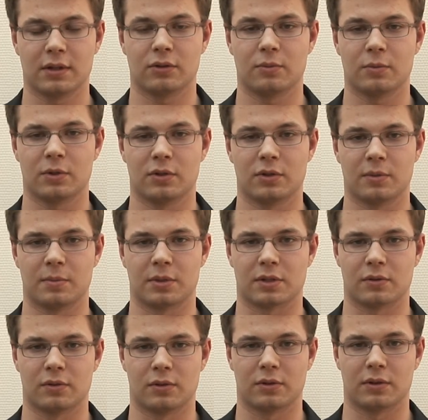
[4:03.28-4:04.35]
экономикусе,
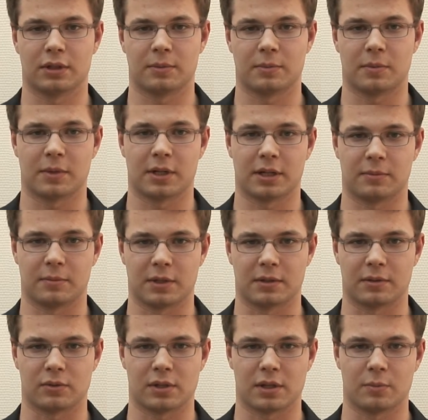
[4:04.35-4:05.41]
поскольку это помогает мне
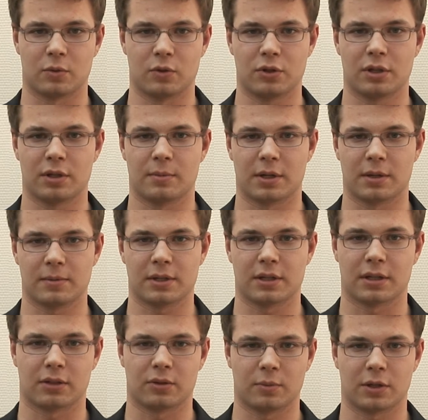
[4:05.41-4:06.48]
узнать больше об арабской
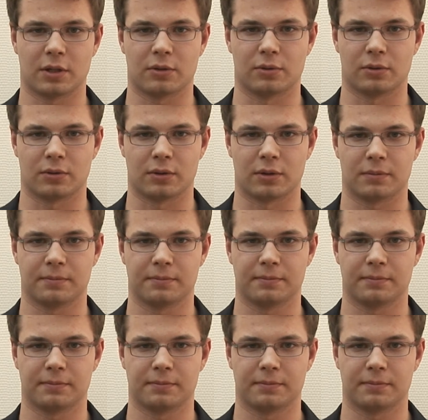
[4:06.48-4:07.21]
экономике и культуре.